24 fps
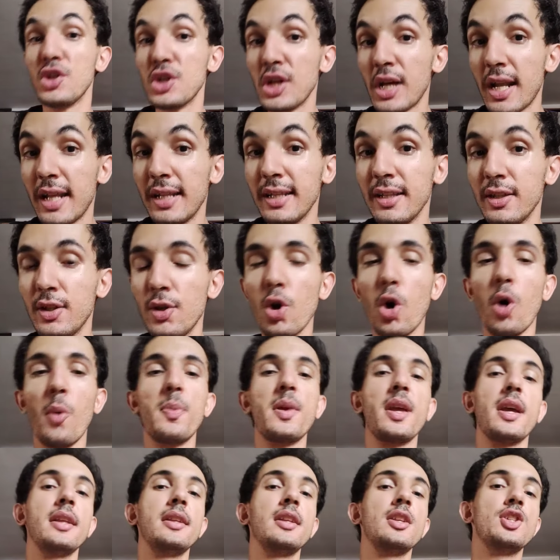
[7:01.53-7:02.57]
viceré
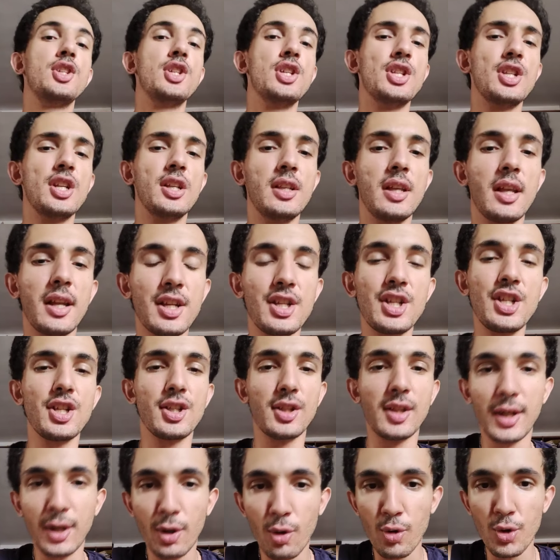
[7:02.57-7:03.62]
d'Etiopia e decise di
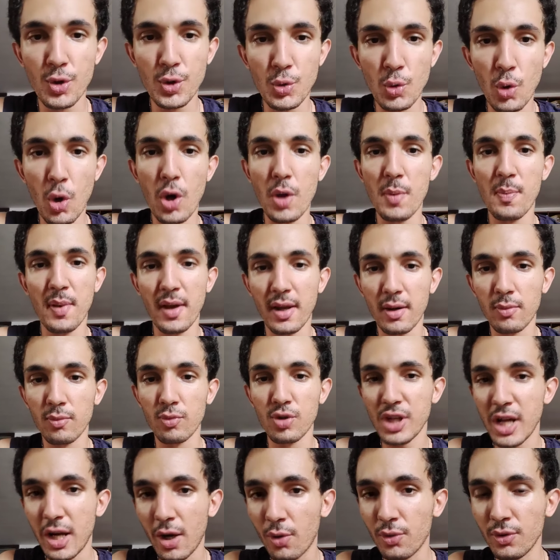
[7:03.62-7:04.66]
resistere coi suoi per
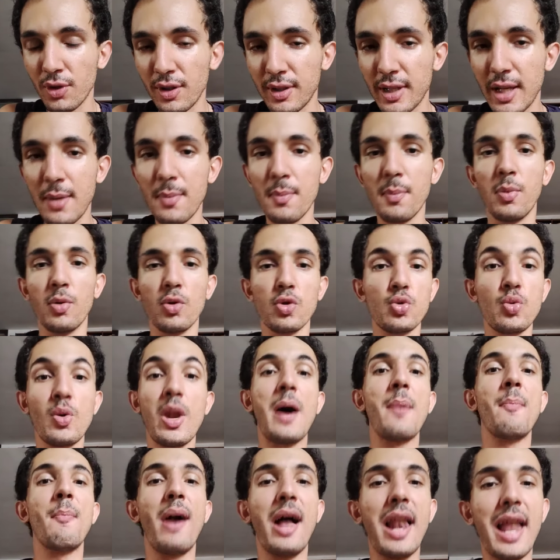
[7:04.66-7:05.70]
un sacco di tempo
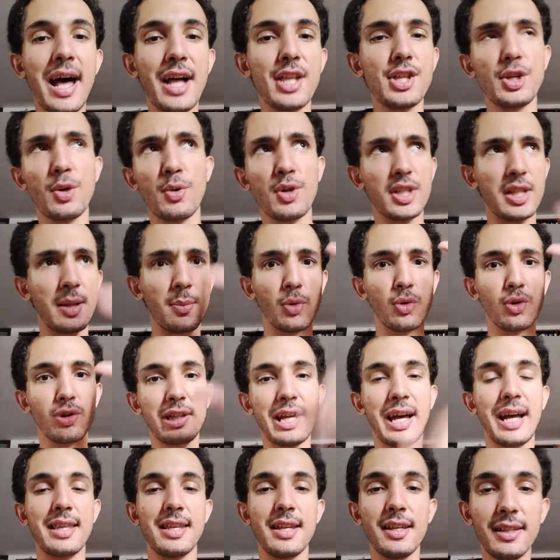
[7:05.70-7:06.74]
sull'Ambalagi, questa
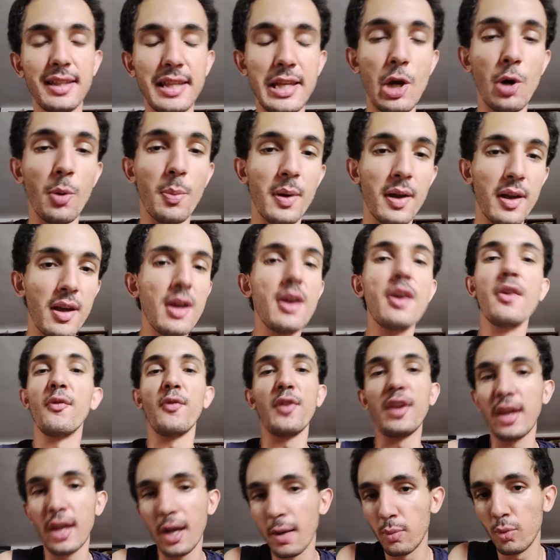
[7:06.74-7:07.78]
montagna etiope,
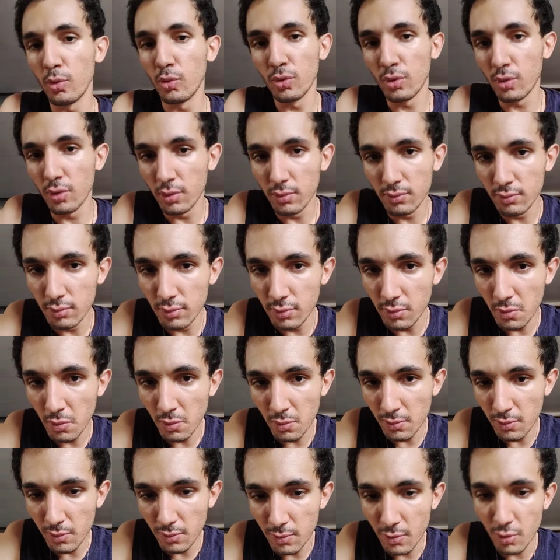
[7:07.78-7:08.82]
finché appunto
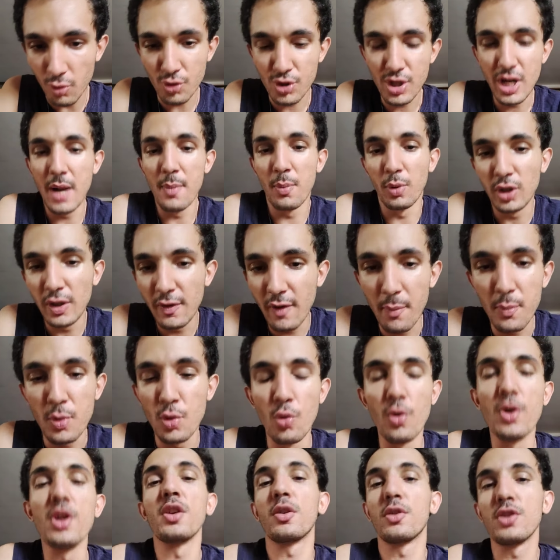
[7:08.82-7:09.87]
non, non, se ne poteva
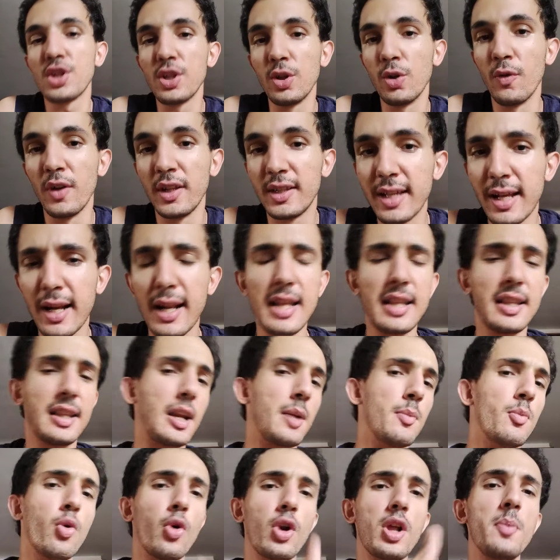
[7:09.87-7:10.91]
più e si dovette
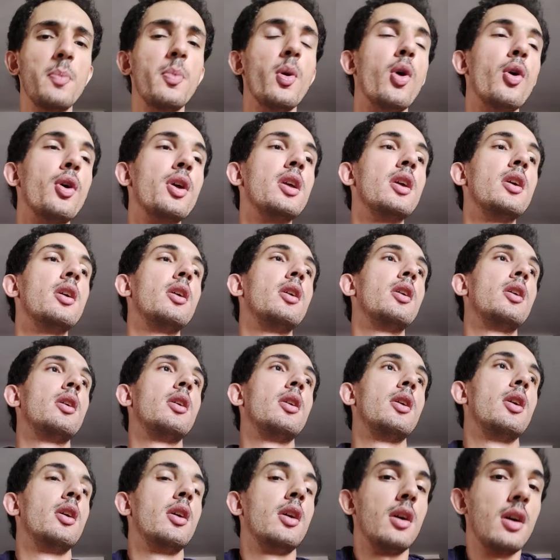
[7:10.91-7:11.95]
arrendere. Morì poi
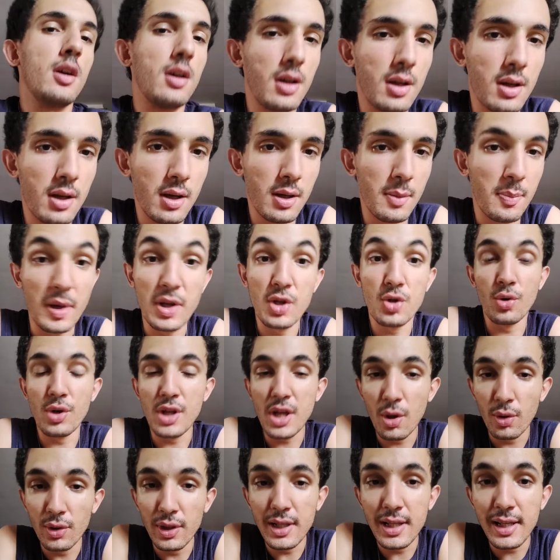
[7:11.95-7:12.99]
eh,
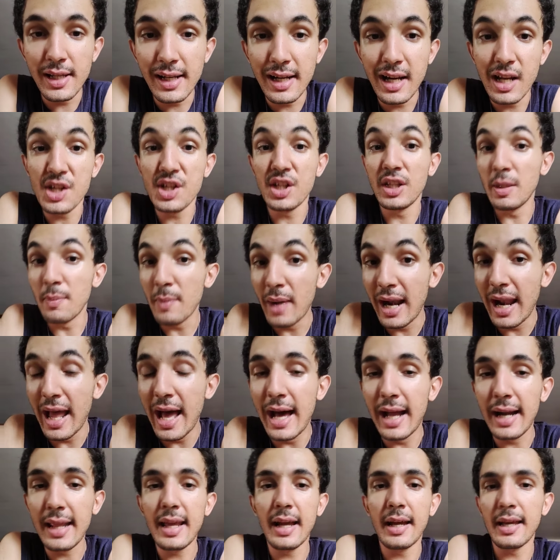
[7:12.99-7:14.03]
prigioniero degli inglesi di
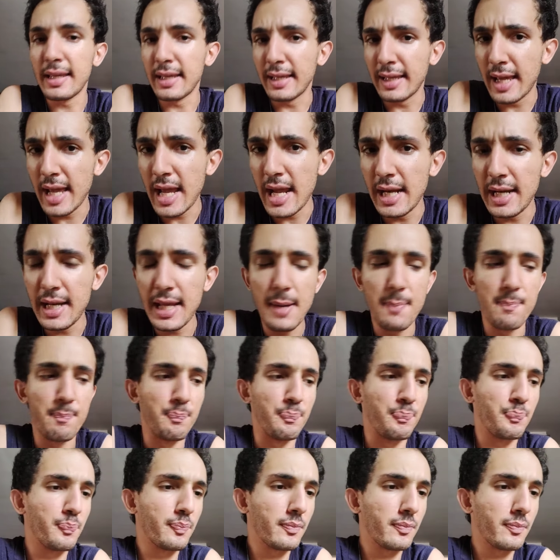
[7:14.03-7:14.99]
malaria in Kenya